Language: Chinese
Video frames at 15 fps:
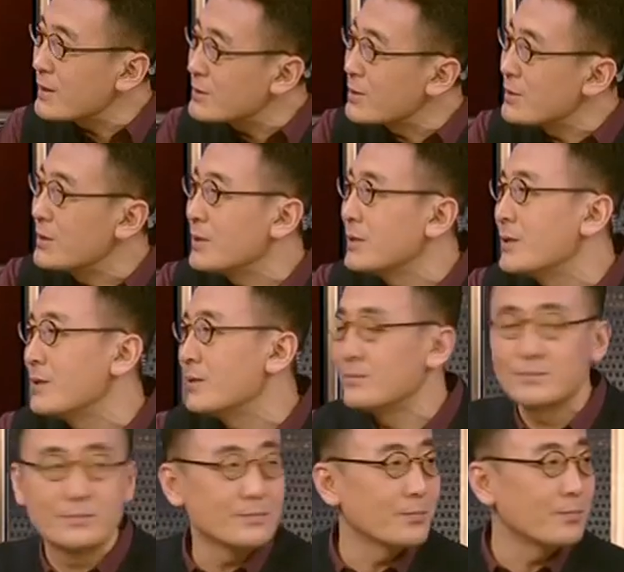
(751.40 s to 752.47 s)
上一个
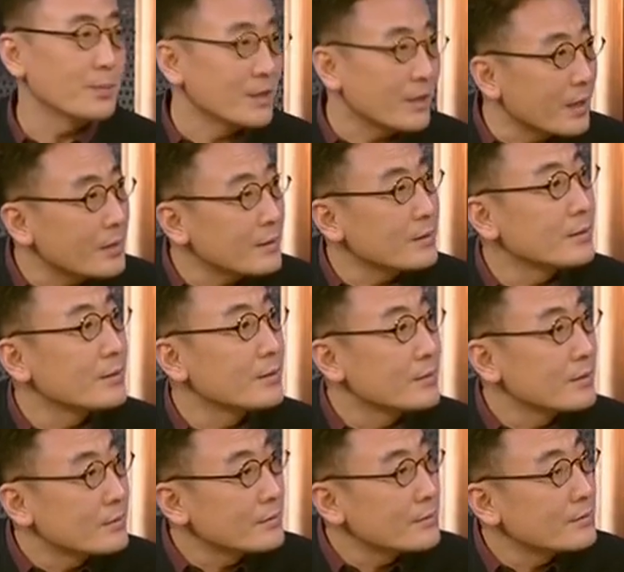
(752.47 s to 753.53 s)
比她
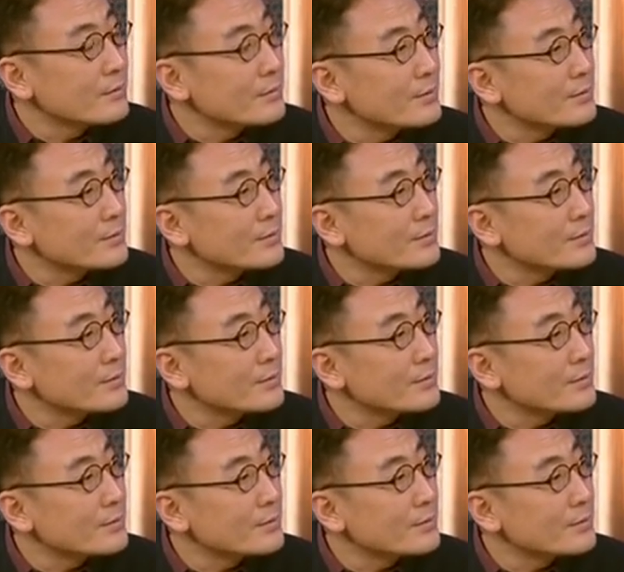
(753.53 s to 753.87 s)
对